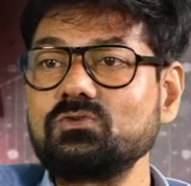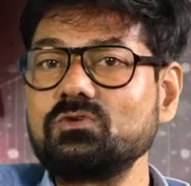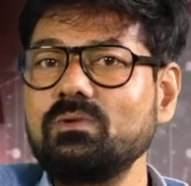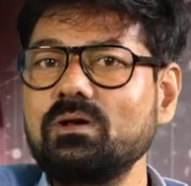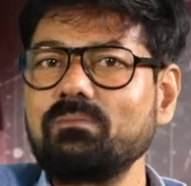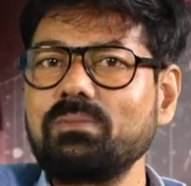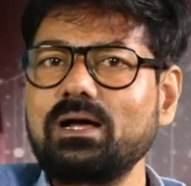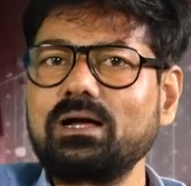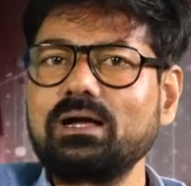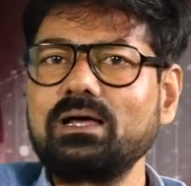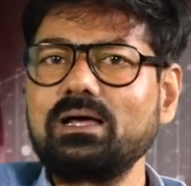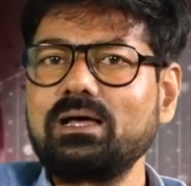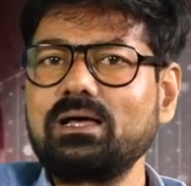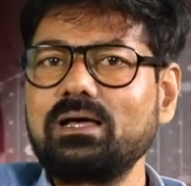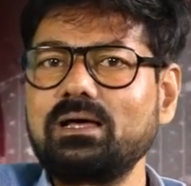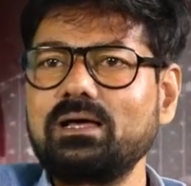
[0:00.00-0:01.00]
సుకుమార్ బాగా
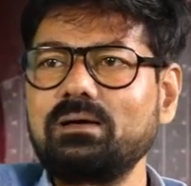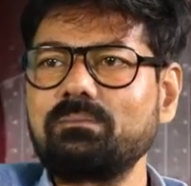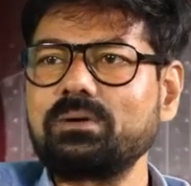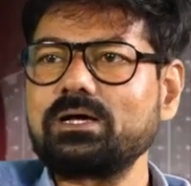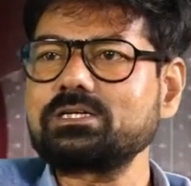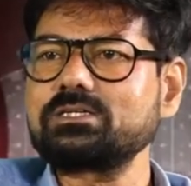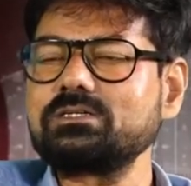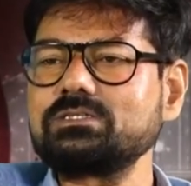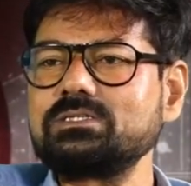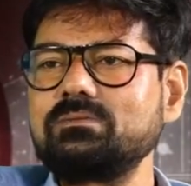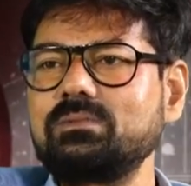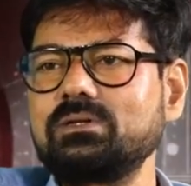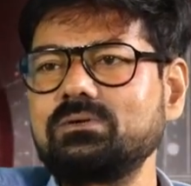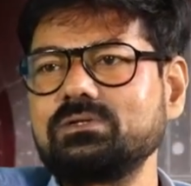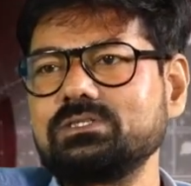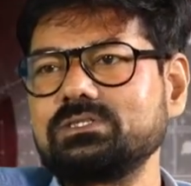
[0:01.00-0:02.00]
ప్యాషనెట్
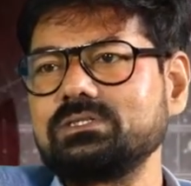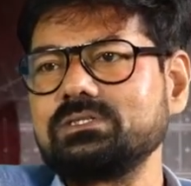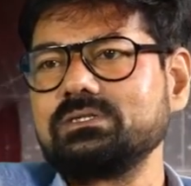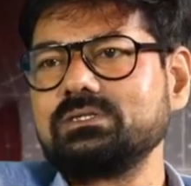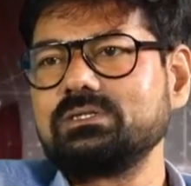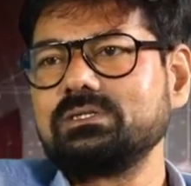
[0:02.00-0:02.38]
సినిమాల గురించి